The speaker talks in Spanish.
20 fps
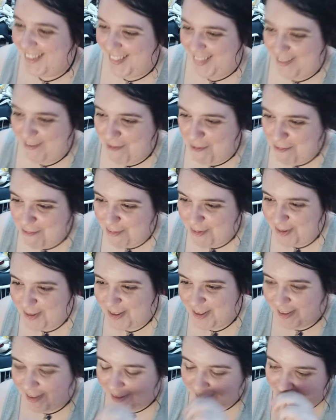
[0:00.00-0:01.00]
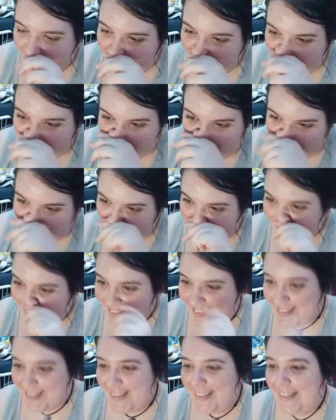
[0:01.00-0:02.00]
que decimos mucho los
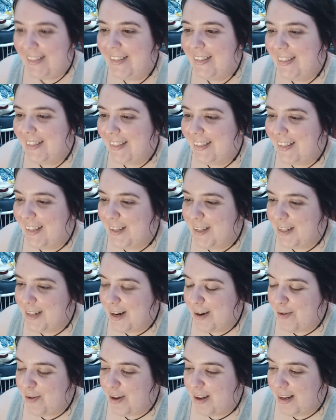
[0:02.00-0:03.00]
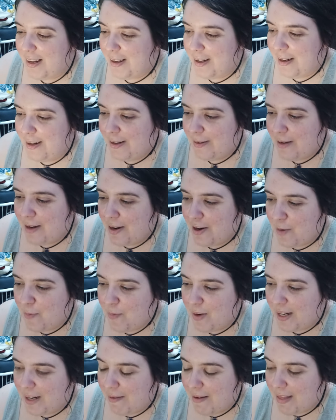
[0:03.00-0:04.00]
españoles, que es algo que les
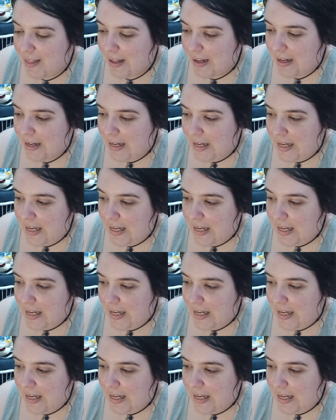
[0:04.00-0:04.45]
rompe la cabeza.